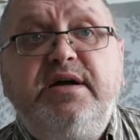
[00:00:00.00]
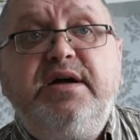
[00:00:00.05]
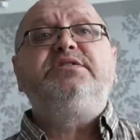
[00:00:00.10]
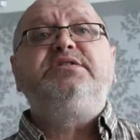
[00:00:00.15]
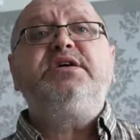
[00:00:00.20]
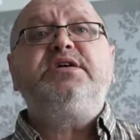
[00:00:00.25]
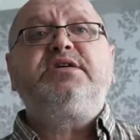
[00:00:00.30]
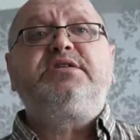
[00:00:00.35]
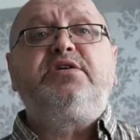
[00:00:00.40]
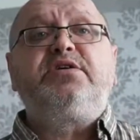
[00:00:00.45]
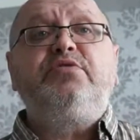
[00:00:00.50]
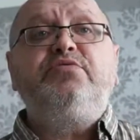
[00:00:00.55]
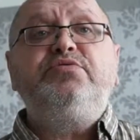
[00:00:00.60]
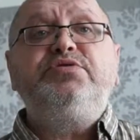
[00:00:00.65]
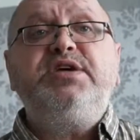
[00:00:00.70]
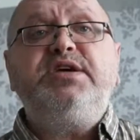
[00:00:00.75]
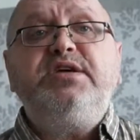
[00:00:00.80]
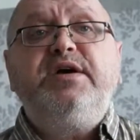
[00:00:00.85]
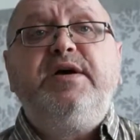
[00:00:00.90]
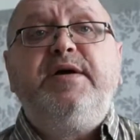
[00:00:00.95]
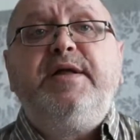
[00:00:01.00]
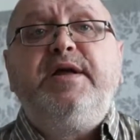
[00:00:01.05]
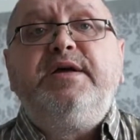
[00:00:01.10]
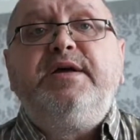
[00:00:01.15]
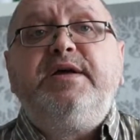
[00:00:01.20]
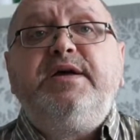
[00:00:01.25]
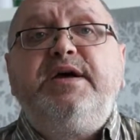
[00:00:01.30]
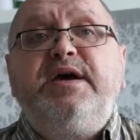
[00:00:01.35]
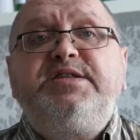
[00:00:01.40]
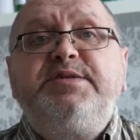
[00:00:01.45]
У некоторых людей
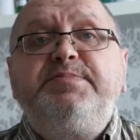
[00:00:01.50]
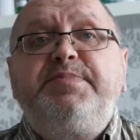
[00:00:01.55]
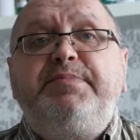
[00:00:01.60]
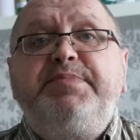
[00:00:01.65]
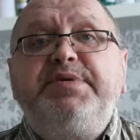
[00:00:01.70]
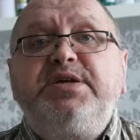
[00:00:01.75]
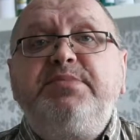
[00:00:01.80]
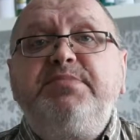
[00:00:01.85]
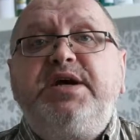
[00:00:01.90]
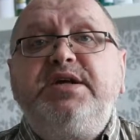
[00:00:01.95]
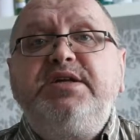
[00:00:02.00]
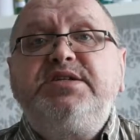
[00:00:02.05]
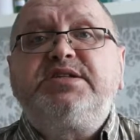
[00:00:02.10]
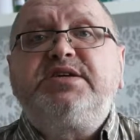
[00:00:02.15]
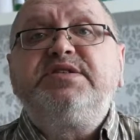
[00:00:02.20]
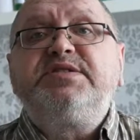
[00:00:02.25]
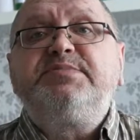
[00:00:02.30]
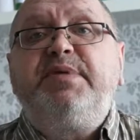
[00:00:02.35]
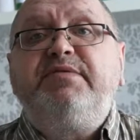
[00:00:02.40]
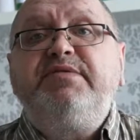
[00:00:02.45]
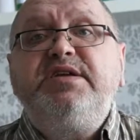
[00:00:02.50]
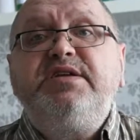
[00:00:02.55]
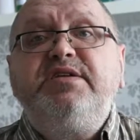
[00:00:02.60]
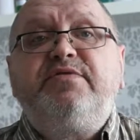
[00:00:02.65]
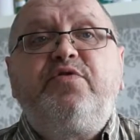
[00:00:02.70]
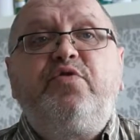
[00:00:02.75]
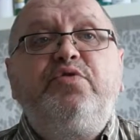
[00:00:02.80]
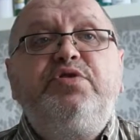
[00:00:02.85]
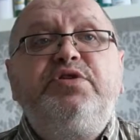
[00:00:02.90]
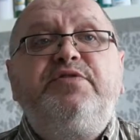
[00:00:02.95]
эти попытки механического избавления
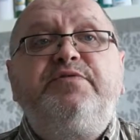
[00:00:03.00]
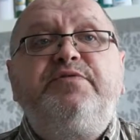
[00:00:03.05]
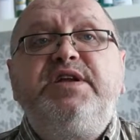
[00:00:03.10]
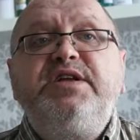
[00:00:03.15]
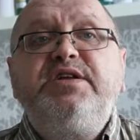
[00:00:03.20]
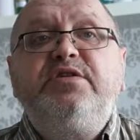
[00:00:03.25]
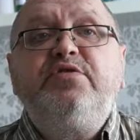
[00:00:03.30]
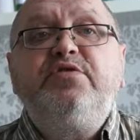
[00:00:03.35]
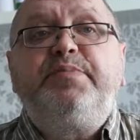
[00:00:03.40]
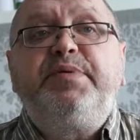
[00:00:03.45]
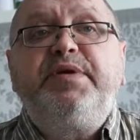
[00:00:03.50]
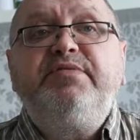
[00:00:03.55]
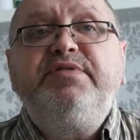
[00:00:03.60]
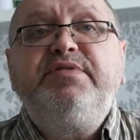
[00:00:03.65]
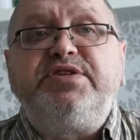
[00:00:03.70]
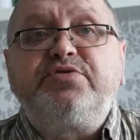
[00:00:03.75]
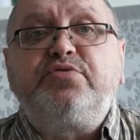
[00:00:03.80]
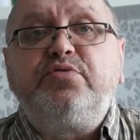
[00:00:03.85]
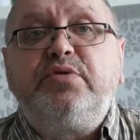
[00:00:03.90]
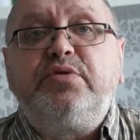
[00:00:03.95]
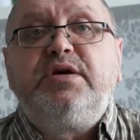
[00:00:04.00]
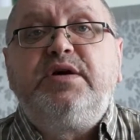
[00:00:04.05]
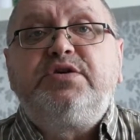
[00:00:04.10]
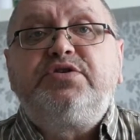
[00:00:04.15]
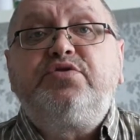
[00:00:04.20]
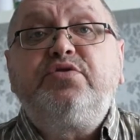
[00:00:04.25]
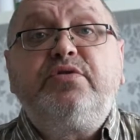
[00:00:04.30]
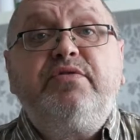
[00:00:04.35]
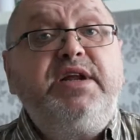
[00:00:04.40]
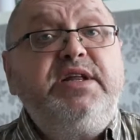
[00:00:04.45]
входят в длительную привычку,
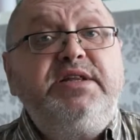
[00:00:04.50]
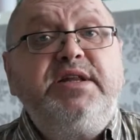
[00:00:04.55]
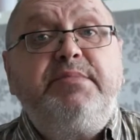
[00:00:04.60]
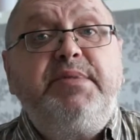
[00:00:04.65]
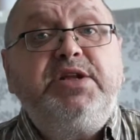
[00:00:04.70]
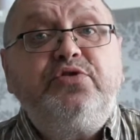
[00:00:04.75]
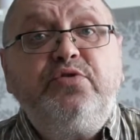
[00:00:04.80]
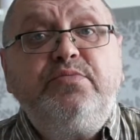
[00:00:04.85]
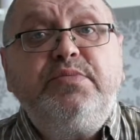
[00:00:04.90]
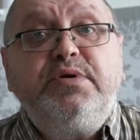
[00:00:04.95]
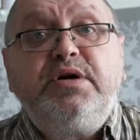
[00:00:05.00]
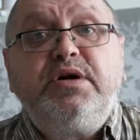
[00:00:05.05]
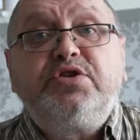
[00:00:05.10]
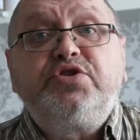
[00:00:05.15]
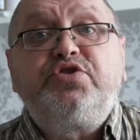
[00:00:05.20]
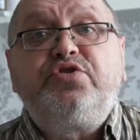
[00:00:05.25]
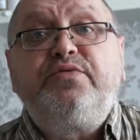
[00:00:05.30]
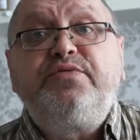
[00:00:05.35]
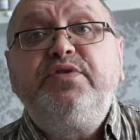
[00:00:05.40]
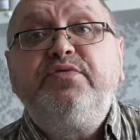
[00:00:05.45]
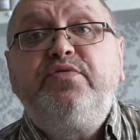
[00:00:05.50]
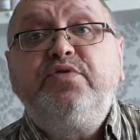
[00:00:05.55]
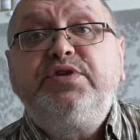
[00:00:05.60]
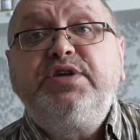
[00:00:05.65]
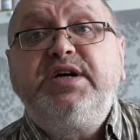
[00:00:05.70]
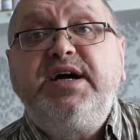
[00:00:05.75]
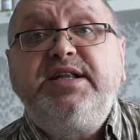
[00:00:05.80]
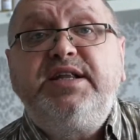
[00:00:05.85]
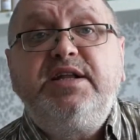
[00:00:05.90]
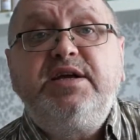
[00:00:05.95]
что говорит нам о том, что в его
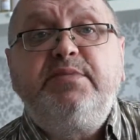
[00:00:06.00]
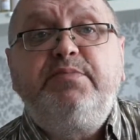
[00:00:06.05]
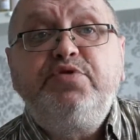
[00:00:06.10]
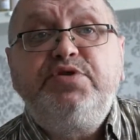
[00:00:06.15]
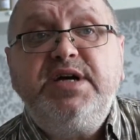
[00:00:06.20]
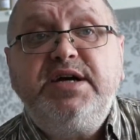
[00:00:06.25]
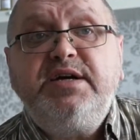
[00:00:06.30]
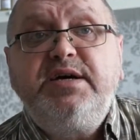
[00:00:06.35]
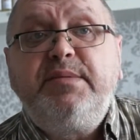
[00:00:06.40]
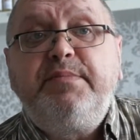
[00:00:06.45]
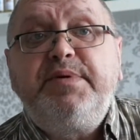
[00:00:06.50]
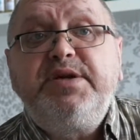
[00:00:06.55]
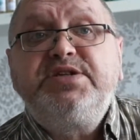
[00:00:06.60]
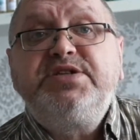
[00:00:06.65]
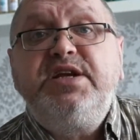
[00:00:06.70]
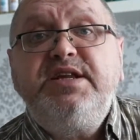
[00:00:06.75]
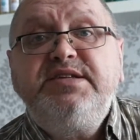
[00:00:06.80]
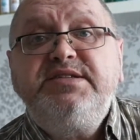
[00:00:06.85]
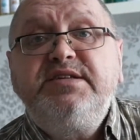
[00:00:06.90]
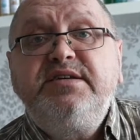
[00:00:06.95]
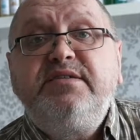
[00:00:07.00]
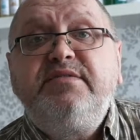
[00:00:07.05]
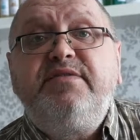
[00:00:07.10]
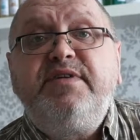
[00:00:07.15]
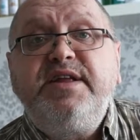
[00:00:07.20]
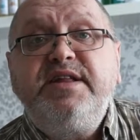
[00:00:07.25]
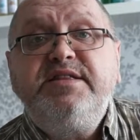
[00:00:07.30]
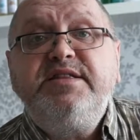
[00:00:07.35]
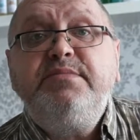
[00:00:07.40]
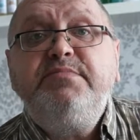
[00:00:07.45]
дыхательных путях прижились
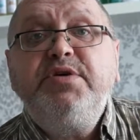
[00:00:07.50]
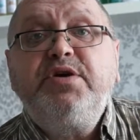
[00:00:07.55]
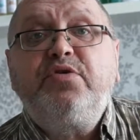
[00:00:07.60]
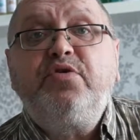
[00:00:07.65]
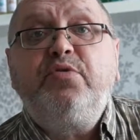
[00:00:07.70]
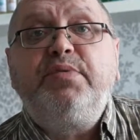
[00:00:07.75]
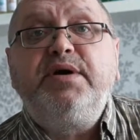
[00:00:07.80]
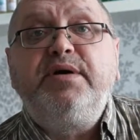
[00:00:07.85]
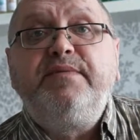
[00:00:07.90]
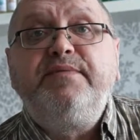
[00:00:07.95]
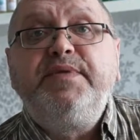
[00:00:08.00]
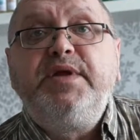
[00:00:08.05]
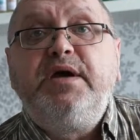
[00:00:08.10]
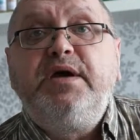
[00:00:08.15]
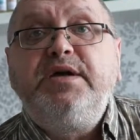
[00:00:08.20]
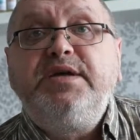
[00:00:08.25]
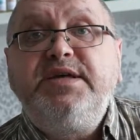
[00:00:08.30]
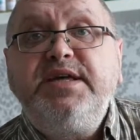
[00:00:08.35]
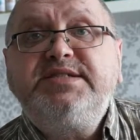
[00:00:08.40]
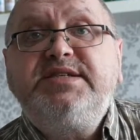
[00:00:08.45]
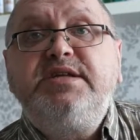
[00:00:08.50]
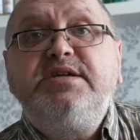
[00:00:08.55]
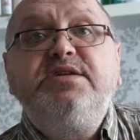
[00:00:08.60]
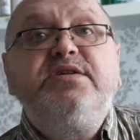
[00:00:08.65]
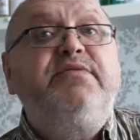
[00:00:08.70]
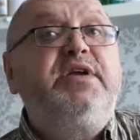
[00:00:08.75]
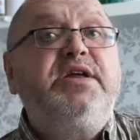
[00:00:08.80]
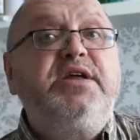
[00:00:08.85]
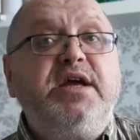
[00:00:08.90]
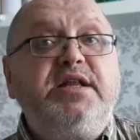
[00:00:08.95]
вредные микробы. Если не
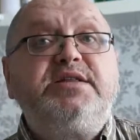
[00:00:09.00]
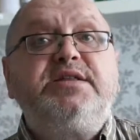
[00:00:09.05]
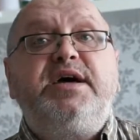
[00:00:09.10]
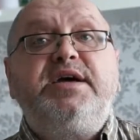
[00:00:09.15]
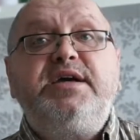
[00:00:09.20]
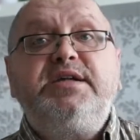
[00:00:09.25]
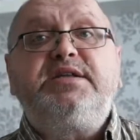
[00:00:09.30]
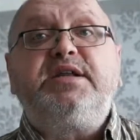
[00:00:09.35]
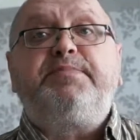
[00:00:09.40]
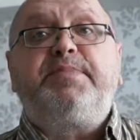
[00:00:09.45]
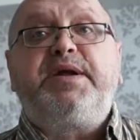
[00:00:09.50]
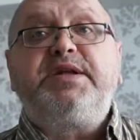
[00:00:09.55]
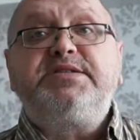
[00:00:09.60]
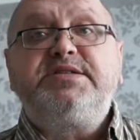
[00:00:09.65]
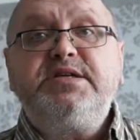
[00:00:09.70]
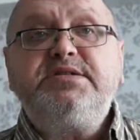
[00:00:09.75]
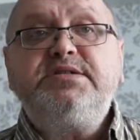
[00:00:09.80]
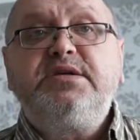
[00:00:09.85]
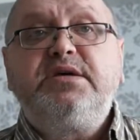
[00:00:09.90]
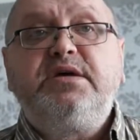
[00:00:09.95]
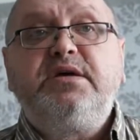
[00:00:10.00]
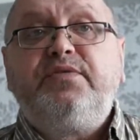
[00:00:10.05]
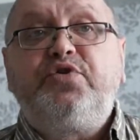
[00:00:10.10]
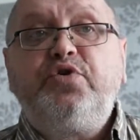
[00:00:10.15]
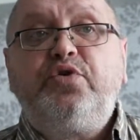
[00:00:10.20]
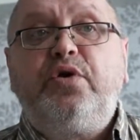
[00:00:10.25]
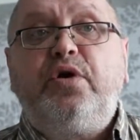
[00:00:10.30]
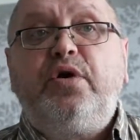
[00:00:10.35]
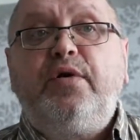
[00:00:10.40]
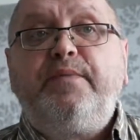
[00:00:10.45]
влиять на этот процесс,
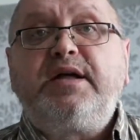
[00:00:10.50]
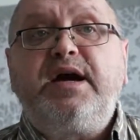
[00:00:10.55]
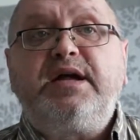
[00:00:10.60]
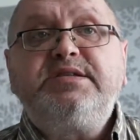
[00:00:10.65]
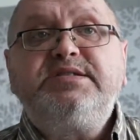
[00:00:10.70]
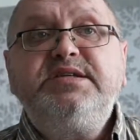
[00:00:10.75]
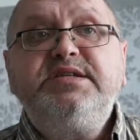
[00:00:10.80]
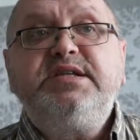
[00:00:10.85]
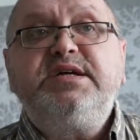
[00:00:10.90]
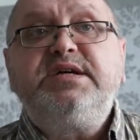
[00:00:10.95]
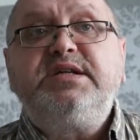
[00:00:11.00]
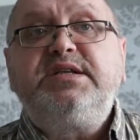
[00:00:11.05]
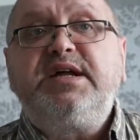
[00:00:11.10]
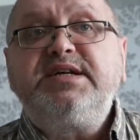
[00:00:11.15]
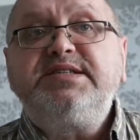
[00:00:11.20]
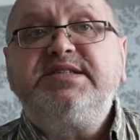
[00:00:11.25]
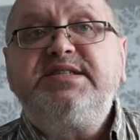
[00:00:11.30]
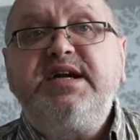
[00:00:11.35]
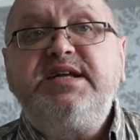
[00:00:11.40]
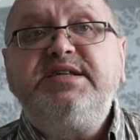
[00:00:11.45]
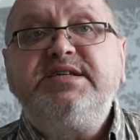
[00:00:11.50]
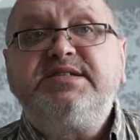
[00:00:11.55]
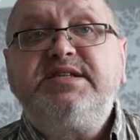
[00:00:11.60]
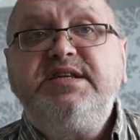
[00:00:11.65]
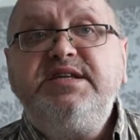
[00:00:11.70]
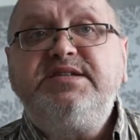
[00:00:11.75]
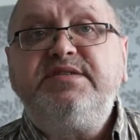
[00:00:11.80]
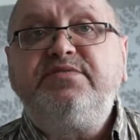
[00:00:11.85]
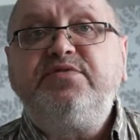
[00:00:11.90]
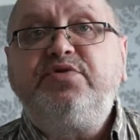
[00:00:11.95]
то картина нарастания
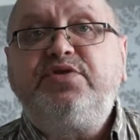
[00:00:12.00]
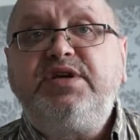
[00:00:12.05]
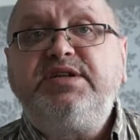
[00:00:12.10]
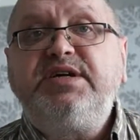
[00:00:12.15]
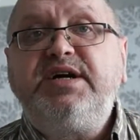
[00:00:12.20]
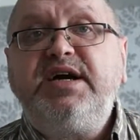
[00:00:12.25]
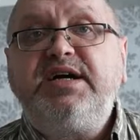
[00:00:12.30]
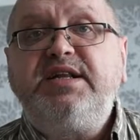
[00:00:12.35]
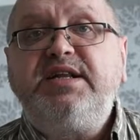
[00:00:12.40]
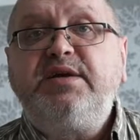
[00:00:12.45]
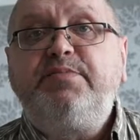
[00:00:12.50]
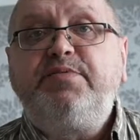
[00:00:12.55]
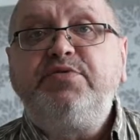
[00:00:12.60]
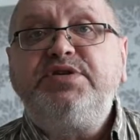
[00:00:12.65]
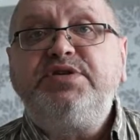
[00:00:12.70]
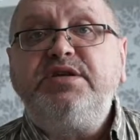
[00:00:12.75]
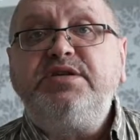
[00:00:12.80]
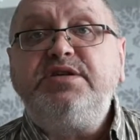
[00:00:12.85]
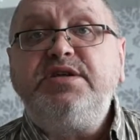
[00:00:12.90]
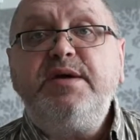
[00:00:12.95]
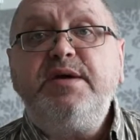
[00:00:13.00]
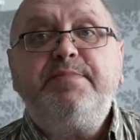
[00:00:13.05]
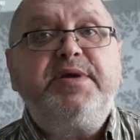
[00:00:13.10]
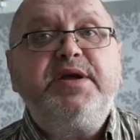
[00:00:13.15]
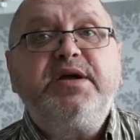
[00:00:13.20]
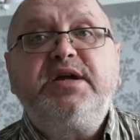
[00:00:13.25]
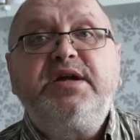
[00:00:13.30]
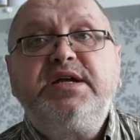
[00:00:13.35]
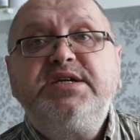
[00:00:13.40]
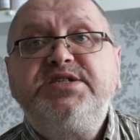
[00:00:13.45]
слизи внутри дыхательных путей не
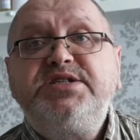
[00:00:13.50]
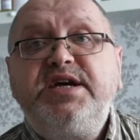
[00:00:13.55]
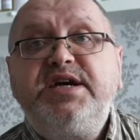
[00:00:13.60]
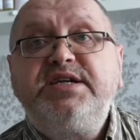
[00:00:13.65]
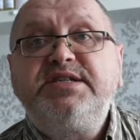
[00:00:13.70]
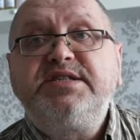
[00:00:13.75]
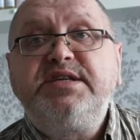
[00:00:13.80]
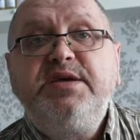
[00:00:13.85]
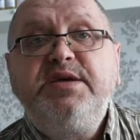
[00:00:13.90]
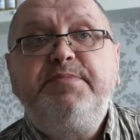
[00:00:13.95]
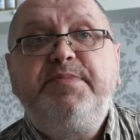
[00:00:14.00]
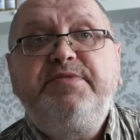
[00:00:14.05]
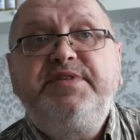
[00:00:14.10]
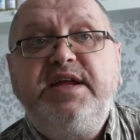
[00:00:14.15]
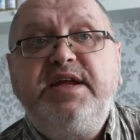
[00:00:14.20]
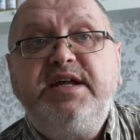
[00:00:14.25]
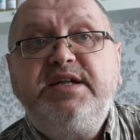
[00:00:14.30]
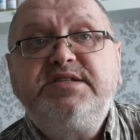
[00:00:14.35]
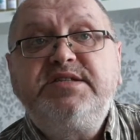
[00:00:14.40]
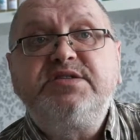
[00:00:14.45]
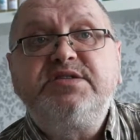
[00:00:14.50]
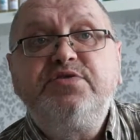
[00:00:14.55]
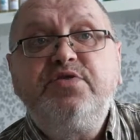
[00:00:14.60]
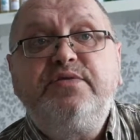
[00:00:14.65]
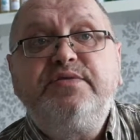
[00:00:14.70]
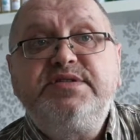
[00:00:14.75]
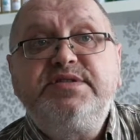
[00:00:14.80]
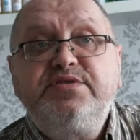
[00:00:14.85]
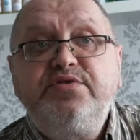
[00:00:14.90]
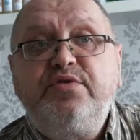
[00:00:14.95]
прекращается и повторяется
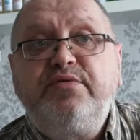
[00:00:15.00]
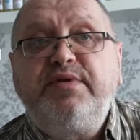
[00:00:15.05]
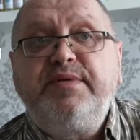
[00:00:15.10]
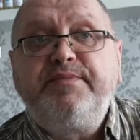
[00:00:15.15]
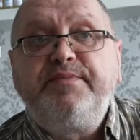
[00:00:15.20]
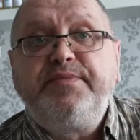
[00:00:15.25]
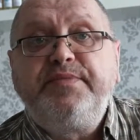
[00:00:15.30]
снова и снова.